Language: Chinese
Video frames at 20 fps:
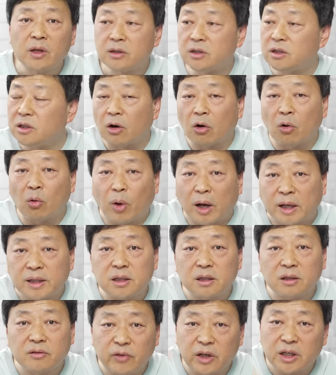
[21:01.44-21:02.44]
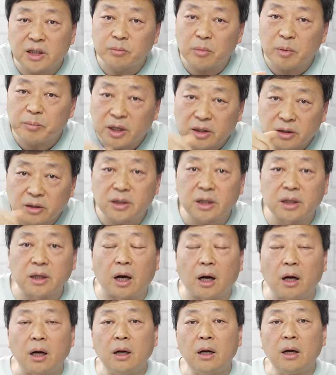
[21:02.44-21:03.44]
这个环境为什么变成这
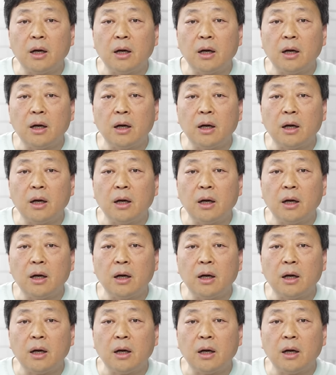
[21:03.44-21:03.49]
样，